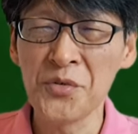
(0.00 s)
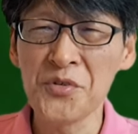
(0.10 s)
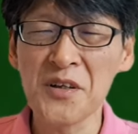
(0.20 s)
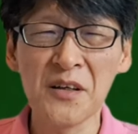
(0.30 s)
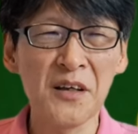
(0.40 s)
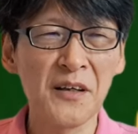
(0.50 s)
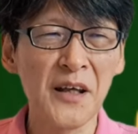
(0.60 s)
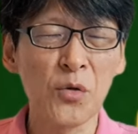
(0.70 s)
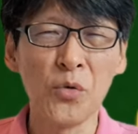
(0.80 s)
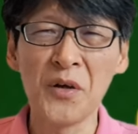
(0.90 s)
そうじゃなきゃ
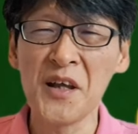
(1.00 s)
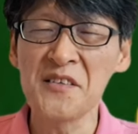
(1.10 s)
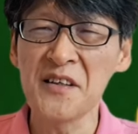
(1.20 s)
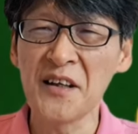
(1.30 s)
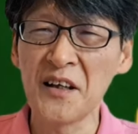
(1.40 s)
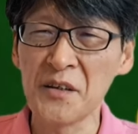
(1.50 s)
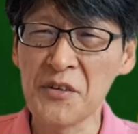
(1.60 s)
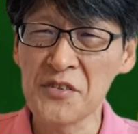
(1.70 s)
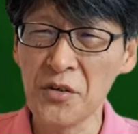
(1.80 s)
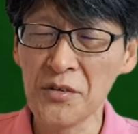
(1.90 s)
ね、公平性に欠け
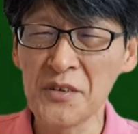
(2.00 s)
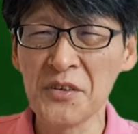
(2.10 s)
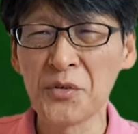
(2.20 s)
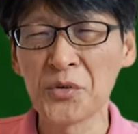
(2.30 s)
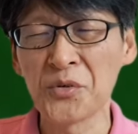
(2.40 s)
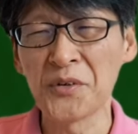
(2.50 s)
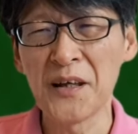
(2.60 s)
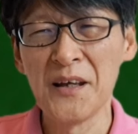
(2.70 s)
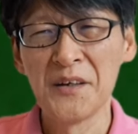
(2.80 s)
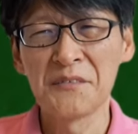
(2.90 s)
ますよっていうことを
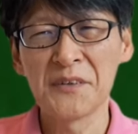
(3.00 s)
ね、